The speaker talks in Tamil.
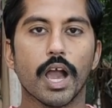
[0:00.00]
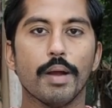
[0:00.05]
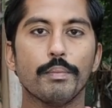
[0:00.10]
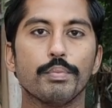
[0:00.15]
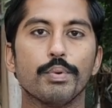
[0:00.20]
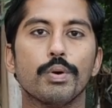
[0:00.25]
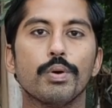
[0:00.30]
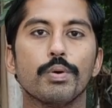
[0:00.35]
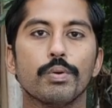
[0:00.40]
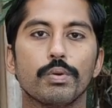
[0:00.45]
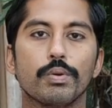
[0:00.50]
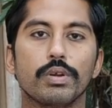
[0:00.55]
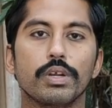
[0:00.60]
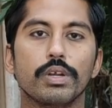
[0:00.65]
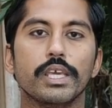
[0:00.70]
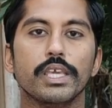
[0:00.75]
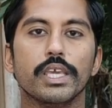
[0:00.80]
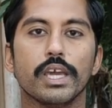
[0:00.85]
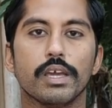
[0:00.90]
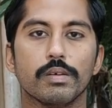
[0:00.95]
அப்போ
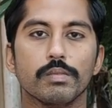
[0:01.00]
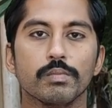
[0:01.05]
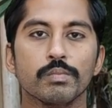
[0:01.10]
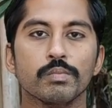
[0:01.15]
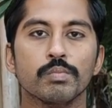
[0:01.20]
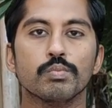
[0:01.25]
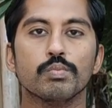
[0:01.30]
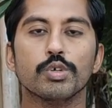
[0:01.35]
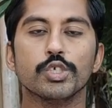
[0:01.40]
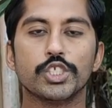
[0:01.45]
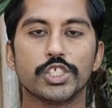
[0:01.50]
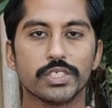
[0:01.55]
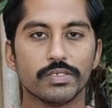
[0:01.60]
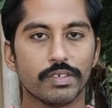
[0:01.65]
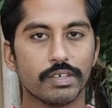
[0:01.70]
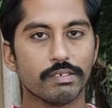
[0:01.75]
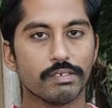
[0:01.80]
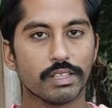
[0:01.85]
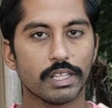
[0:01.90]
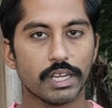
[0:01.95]
நீங்க மூச்சு
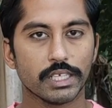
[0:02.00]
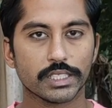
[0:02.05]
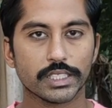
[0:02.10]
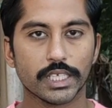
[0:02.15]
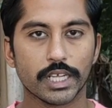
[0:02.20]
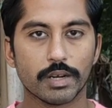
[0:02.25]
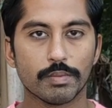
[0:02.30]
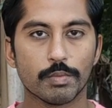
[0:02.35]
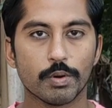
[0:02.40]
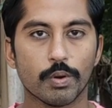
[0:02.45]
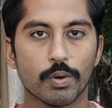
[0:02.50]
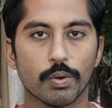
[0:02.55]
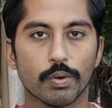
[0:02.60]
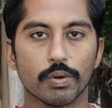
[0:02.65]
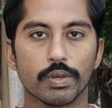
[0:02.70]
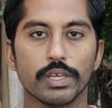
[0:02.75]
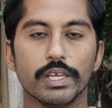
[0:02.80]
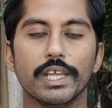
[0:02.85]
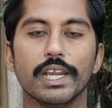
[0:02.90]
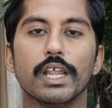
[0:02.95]
விடுவதில் சிரமம்
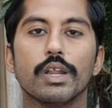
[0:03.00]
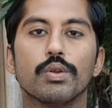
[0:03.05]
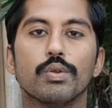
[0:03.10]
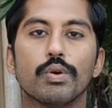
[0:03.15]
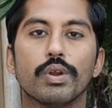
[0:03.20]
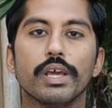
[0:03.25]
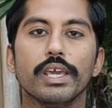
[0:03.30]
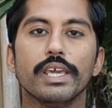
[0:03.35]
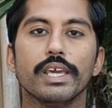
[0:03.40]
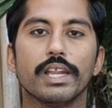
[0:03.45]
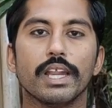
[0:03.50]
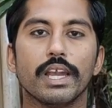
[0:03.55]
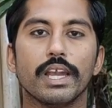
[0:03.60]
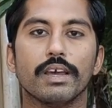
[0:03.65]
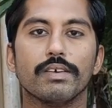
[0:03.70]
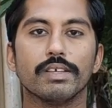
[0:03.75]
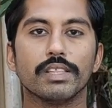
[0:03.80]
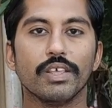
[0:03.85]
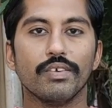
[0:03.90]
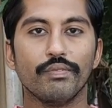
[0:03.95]
இல்ல நுரையீரல்ல
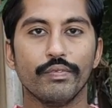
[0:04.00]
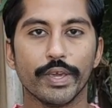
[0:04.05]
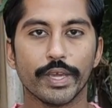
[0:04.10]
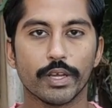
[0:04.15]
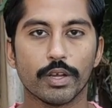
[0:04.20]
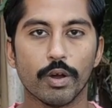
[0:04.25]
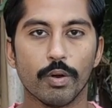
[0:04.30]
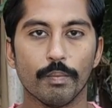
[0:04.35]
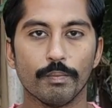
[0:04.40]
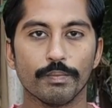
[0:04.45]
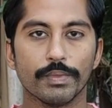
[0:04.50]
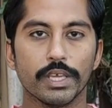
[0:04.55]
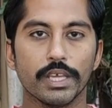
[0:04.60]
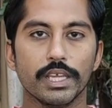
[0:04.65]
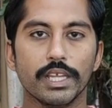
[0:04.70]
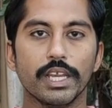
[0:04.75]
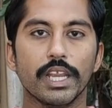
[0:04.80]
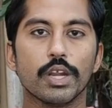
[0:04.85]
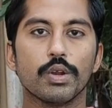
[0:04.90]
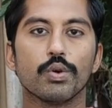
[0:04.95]
வந்து வீக்கம்
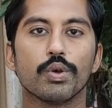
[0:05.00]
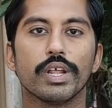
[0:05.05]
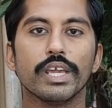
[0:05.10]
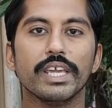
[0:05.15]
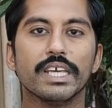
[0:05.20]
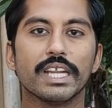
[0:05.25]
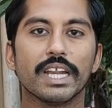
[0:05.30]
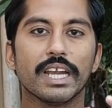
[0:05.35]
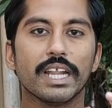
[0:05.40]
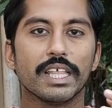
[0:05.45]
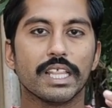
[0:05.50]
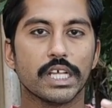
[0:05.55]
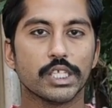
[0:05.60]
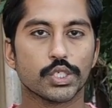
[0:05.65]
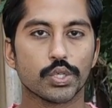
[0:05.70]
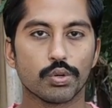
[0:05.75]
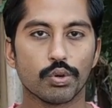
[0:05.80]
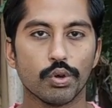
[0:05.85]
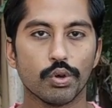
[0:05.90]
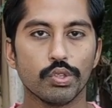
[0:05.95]
இல்ல நுரையீரல்ல
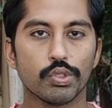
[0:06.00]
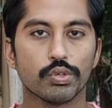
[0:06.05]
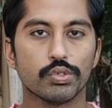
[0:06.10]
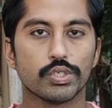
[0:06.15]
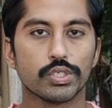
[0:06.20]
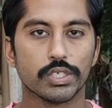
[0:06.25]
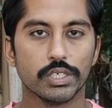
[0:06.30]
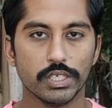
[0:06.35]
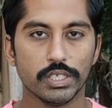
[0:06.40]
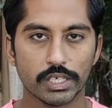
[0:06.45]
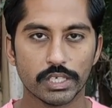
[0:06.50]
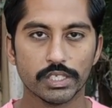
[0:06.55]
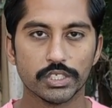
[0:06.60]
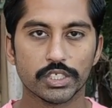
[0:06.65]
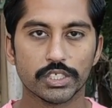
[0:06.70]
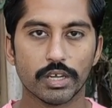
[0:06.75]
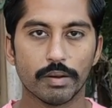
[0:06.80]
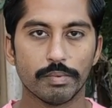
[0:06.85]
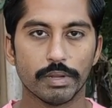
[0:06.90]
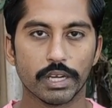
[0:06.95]
ஏதாச்சும் நோய் தொற்று
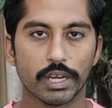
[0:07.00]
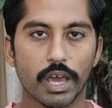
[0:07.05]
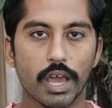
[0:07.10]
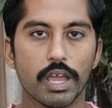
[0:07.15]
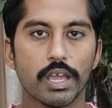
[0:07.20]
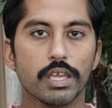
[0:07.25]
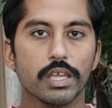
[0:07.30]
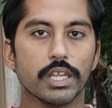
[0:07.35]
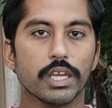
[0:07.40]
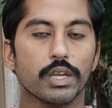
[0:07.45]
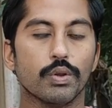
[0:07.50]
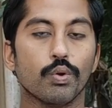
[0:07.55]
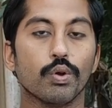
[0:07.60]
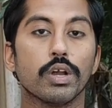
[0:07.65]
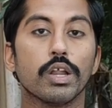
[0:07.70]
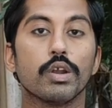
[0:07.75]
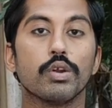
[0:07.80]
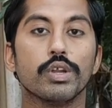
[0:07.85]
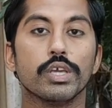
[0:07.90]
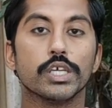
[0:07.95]
இருந்துச்சு அப்படின்னா
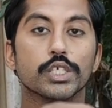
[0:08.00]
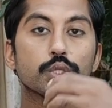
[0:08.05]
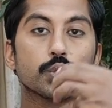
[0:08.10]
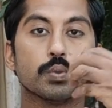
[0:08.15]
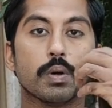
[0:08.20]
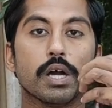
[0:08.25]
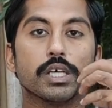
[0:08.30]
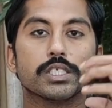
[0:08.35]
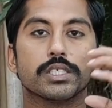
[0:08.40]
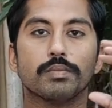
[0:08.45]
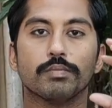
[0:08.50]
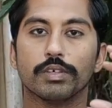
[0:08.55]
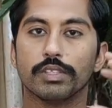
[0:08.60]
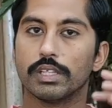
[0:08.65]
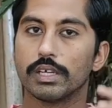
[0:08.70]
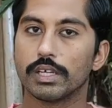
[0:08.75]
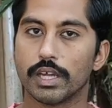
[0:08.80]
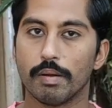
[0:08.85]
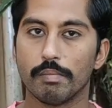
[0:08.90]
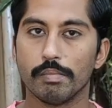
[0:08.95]
உங்களுடைய சுவாசம்
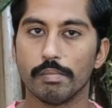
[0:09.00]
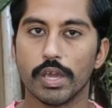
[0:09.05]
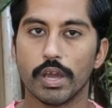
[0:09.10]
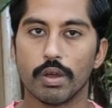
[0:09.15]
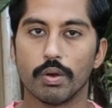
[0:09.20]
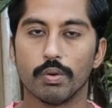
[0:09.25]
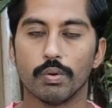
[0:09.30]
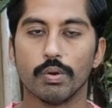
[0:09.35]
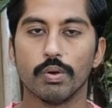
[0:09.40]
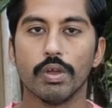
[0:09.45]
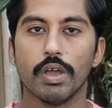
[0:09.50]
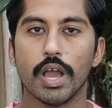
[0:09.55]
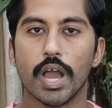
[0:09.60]
வந்து கம்மியாகும்